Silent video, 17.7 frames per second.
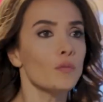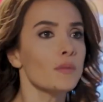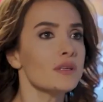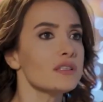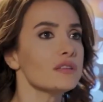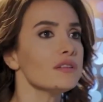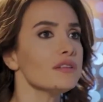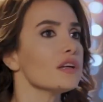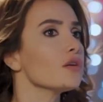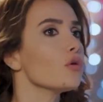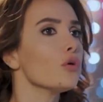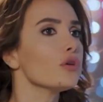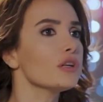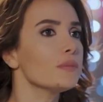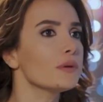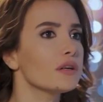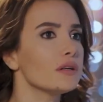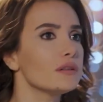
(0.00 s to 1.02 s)
كنت اترك
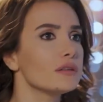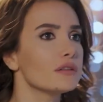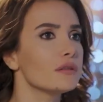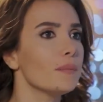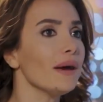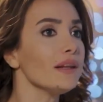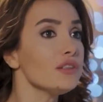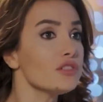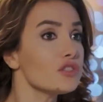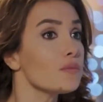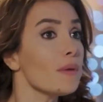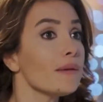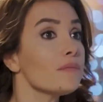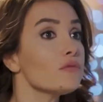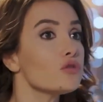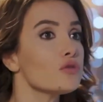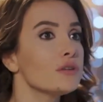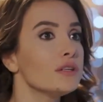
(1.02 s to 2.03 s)
الكاسه على الطاوله لانه ما
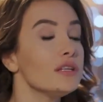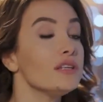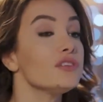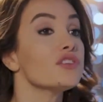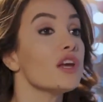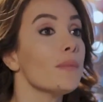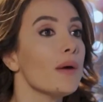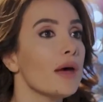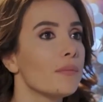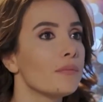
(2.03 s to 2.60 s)
بحب المشروب